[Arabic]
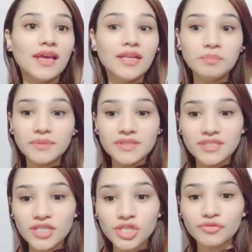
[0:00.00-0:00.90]

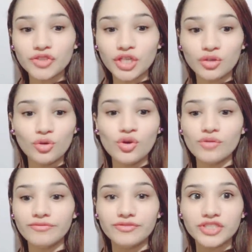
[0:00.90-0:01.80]
البرستيج في
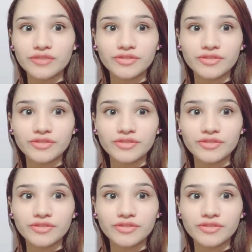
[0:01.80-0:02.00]
شكلهم في, ش...